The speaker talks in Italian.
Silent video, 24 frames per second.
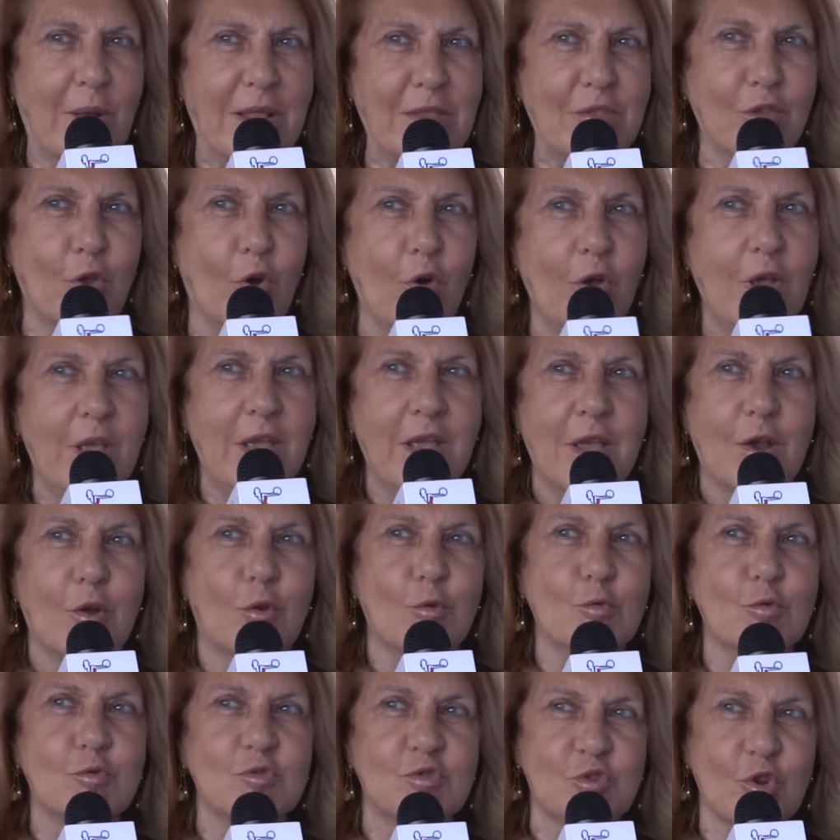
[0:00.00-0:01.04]
quando
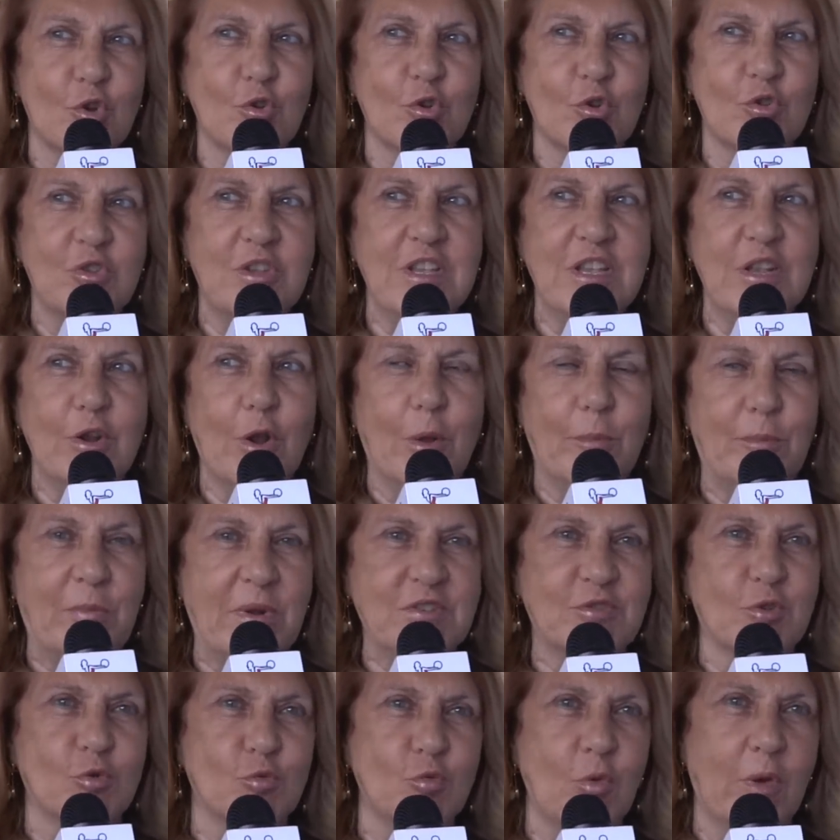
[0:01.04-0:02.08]
con un solo tiro ha
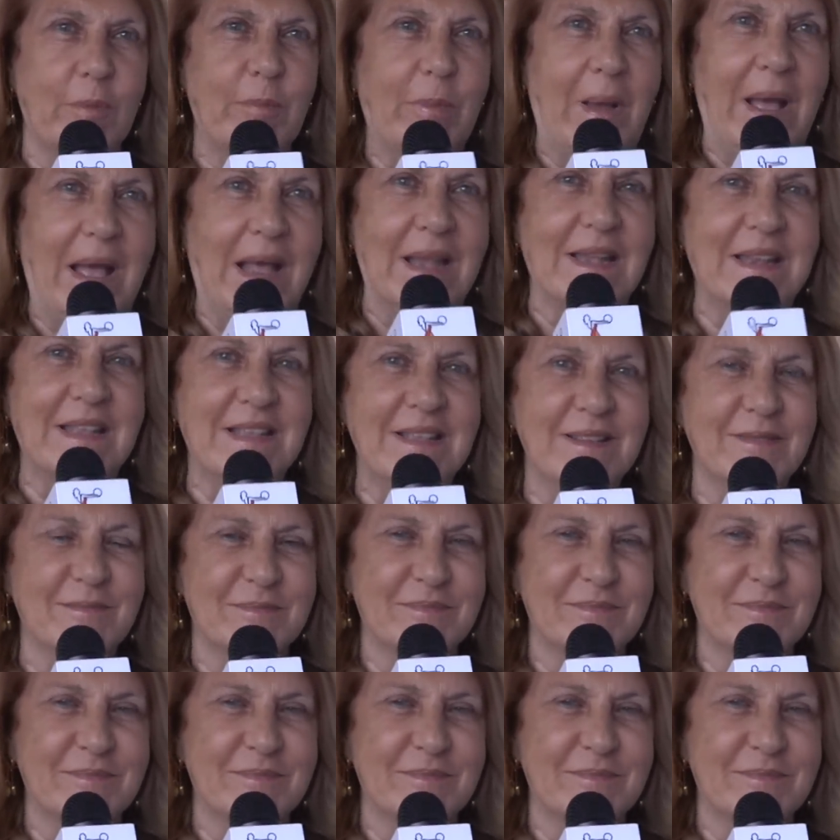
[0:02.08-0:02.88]
preso due pali.